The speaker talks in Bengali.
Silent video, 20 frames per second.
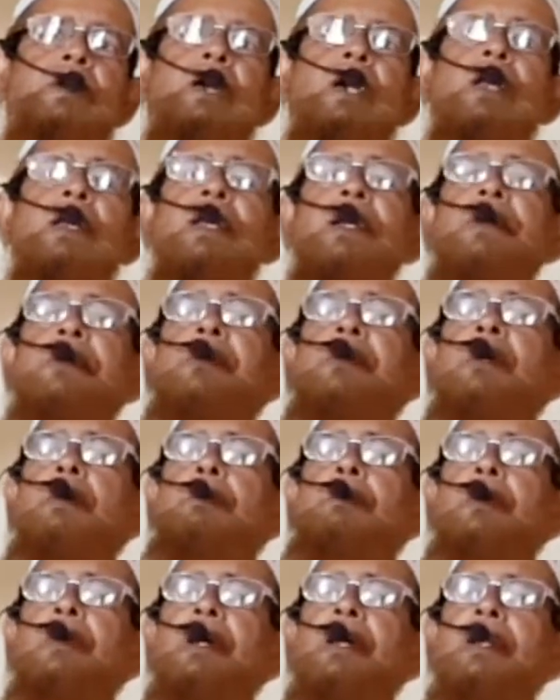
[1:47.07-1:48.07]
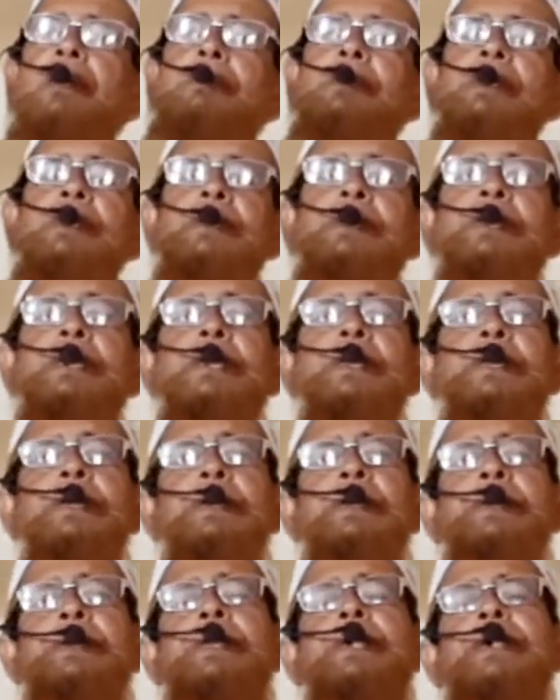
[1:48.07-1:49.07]
আল্লাহ রাব্বুল আলমী
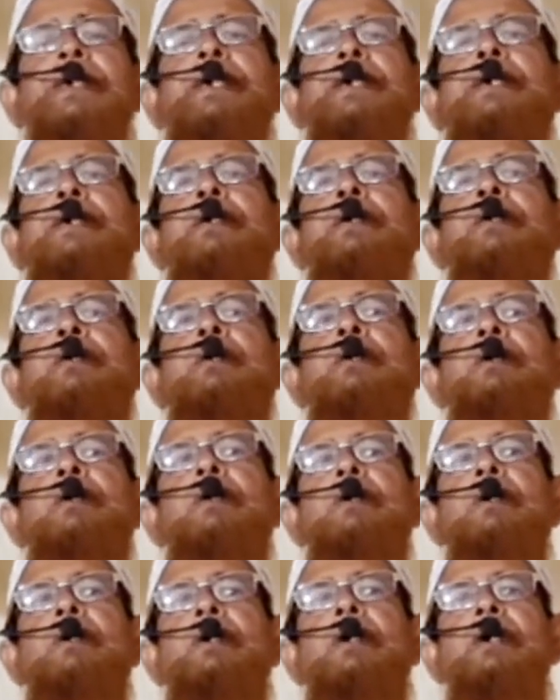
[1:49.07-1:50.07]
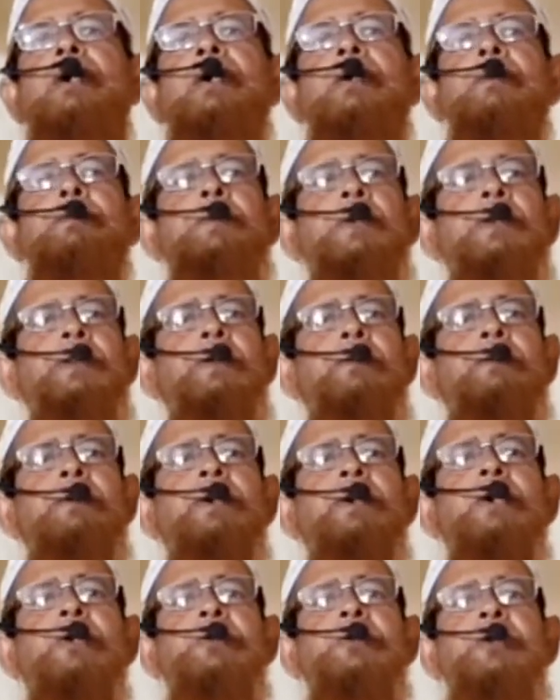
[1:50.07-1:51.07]
যেদিন থেকে এই
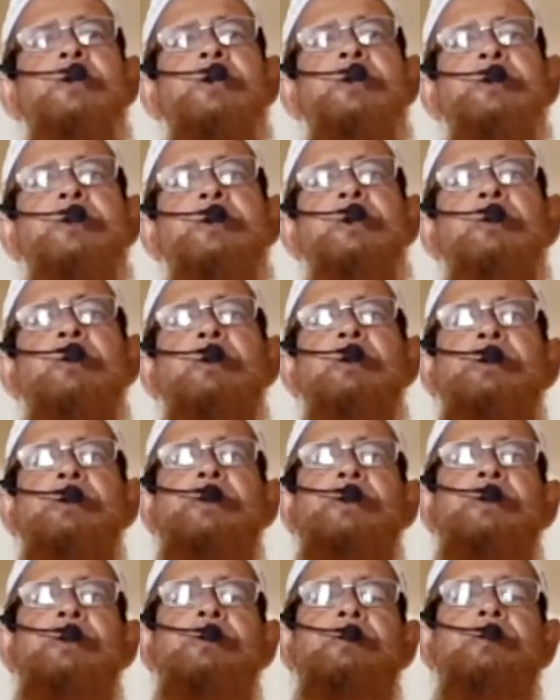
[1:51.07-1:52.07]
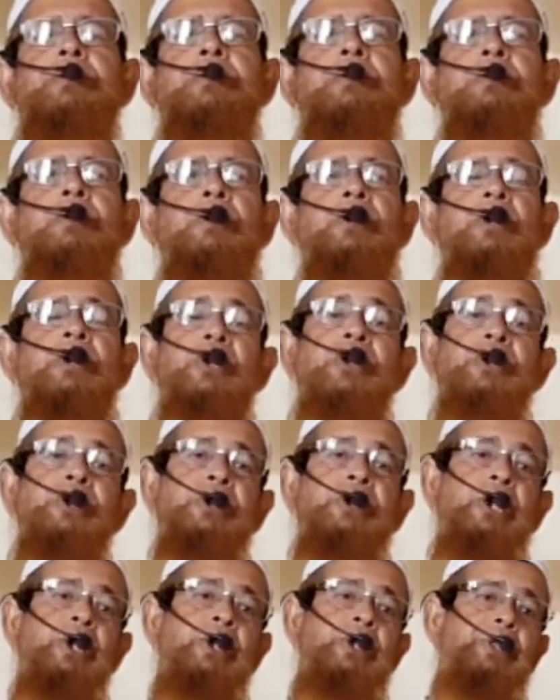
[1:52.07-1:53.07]
পৃথিবীকে সৃষ্টি করেছেন
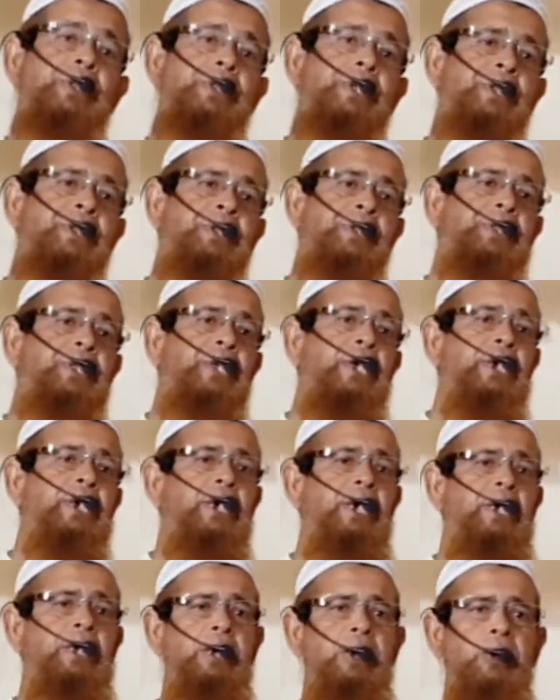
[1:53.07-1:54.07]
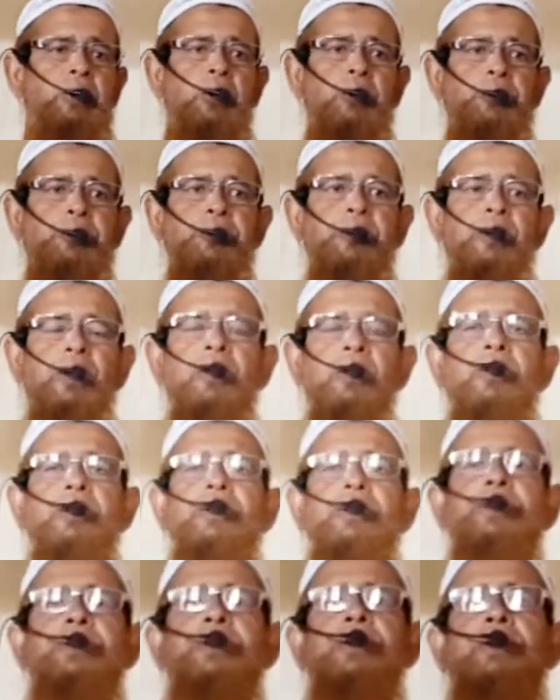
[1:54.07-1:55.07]
সেই দিন থেকেই ঘোষণা
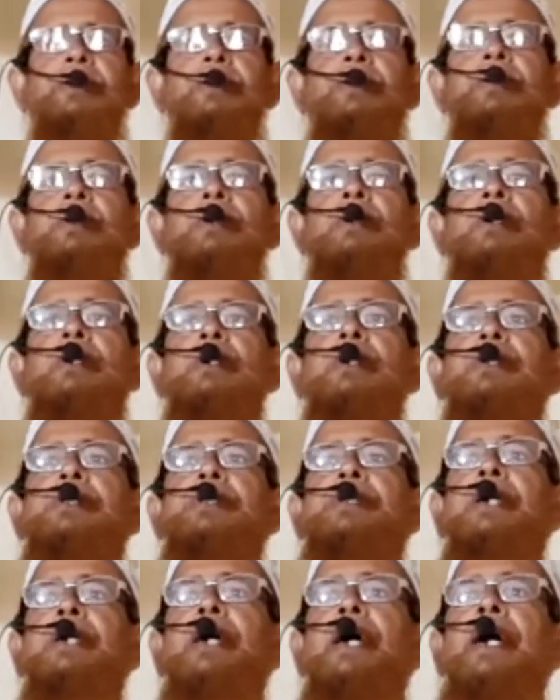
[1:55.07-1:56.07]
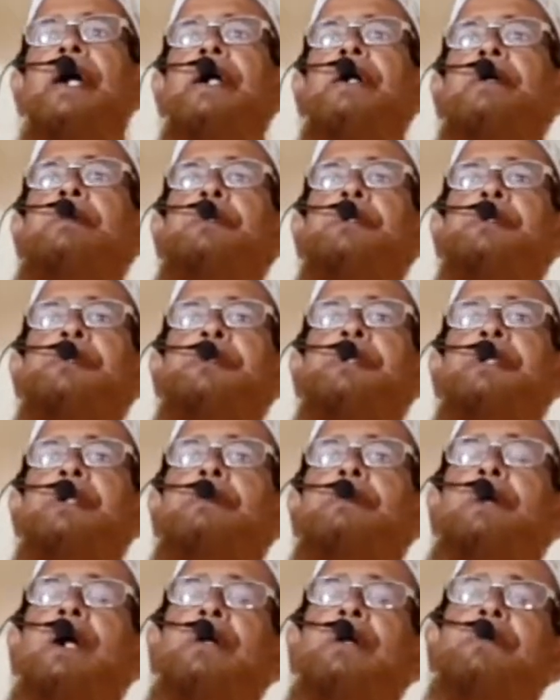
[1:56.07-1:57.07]
হয়েছে যে এক বছরে
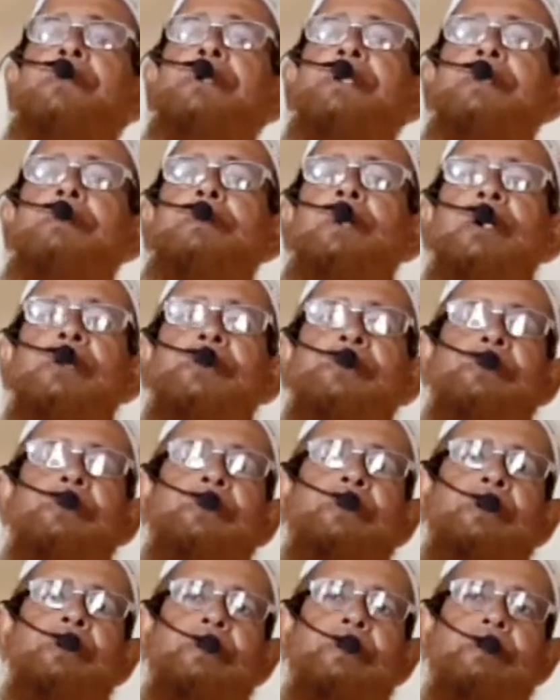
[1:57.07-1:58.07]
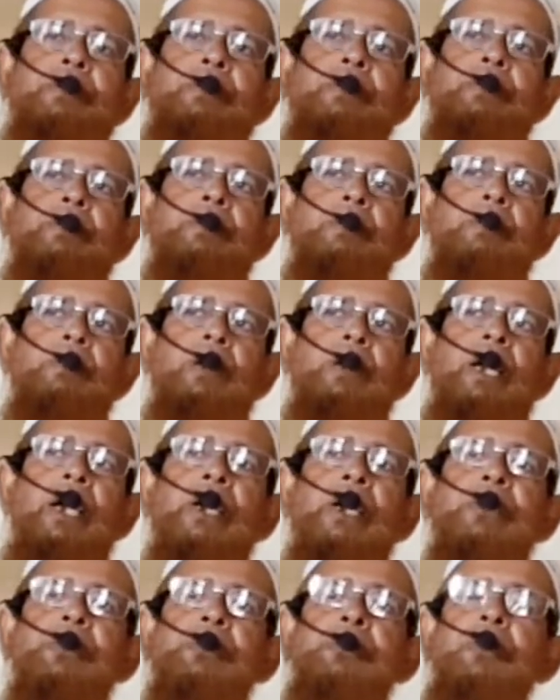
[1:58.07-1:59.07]
বারোটি মাস হয়
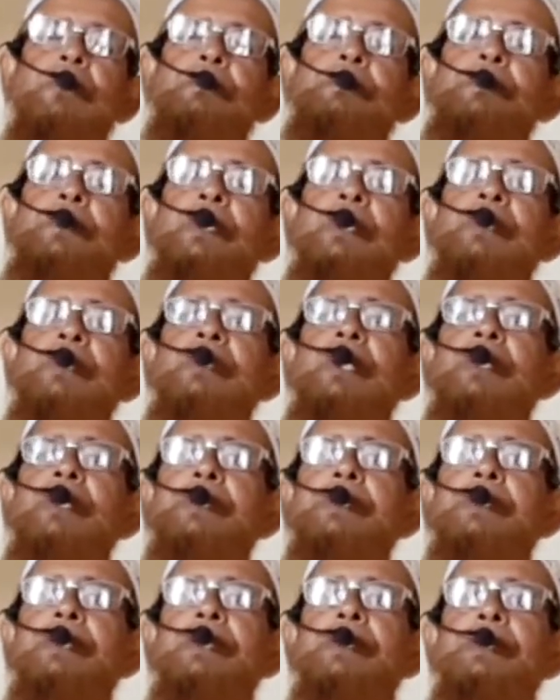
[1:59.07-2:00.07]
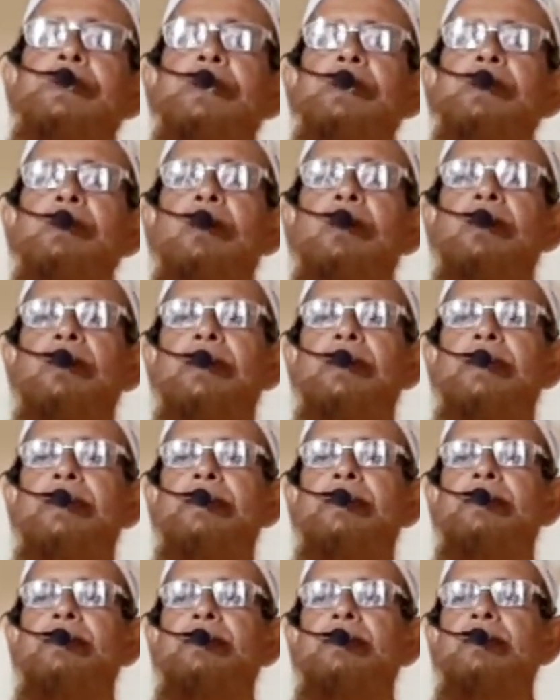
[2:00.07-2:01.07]
এক সপ্তাহে সাতটি দিন হয়
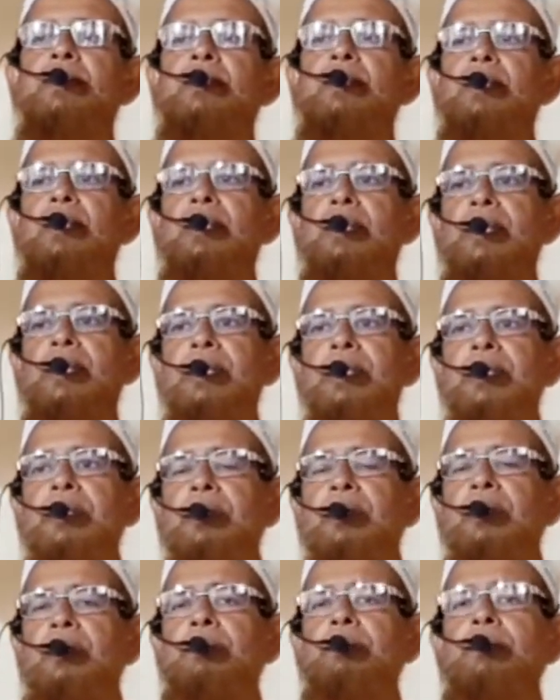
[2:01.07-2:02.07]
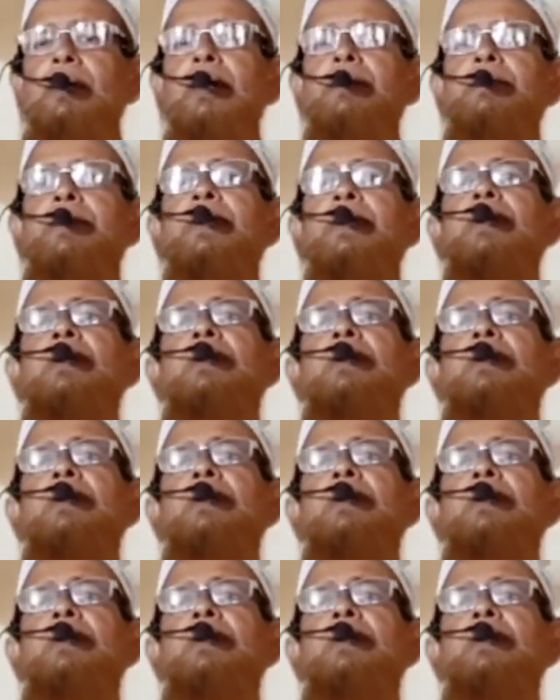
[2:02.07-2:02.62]
এরকমভাবে